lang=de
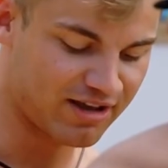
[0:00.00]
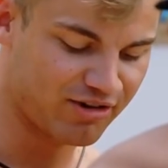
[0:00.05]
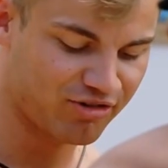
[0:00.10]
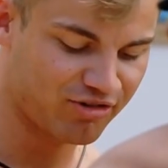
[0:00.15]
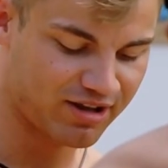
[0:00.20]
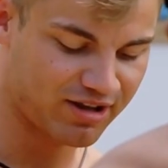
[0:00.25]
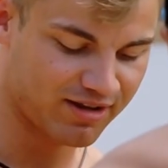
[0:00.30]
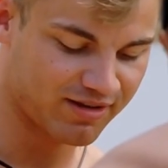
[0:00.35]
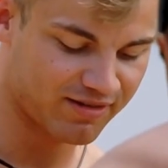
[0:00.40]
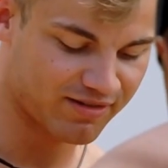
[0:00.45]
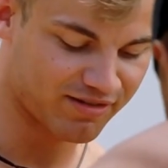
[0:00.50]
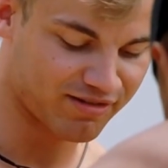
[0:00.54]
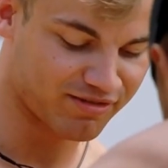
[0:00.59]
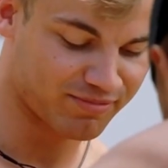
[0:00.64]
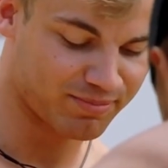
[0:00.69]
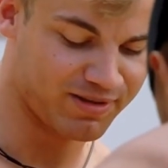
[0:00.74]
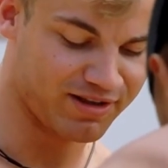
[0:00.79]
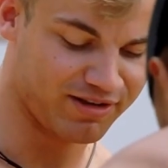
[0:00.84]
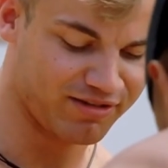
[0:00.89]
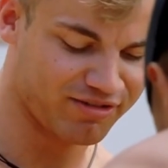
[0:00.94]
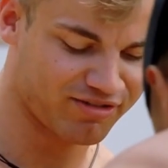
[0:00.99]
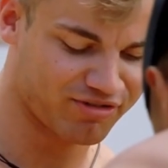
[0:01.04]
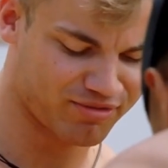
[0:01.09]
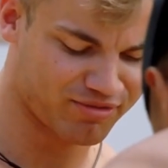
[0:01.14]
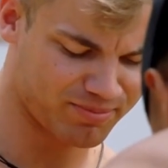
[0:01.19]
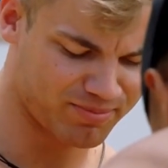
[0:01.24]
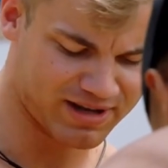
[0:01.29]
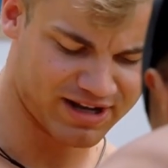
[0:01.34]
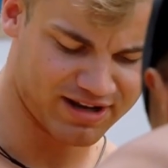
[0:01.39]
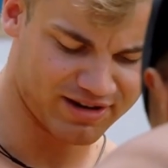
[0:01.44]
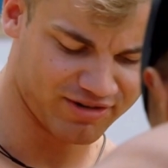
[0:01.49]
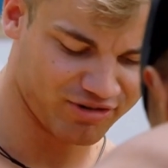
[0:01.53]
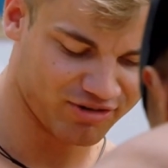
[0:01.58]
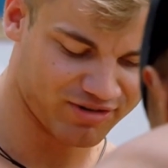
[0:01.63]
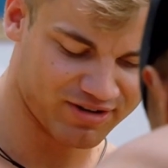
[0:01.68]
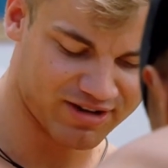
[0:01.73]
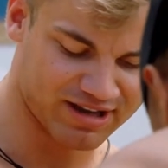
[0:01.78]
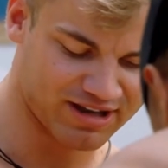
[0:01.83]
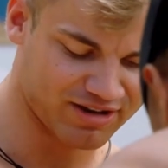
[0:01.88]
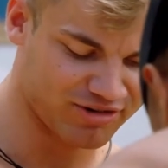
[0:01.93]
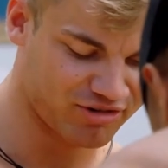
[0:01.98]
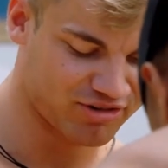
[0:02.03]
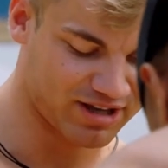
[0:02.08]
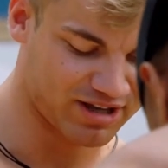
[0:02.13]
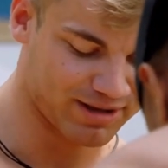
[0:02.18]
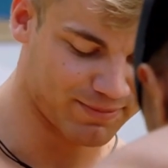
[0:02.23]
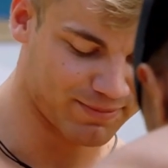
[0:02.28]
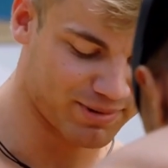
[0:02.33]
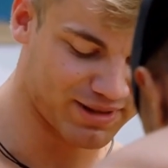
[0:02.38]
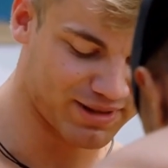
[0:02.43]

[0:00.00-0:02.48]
Hashtag Splish Splash, Hashtag